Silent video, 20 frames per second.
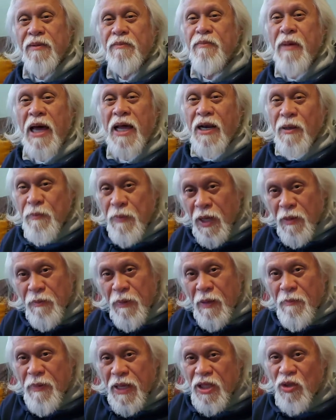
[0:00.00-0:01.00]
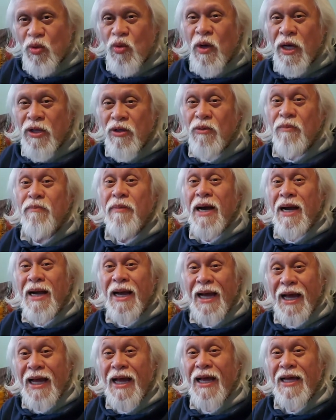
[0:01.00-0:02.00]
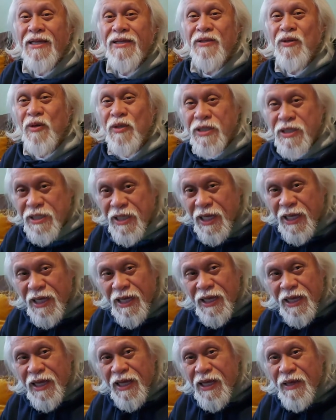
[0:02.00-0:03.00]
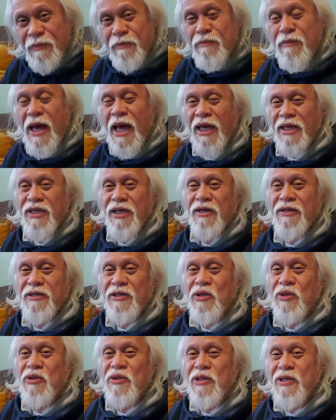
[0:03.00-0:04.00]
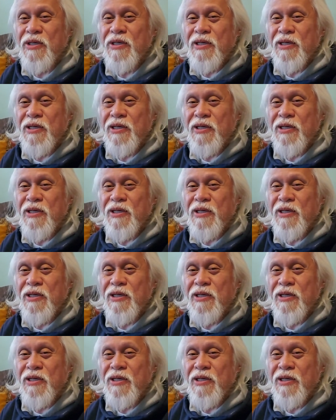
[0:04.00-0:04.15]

para pagpapatungan ng bangka doon sa backyard ko.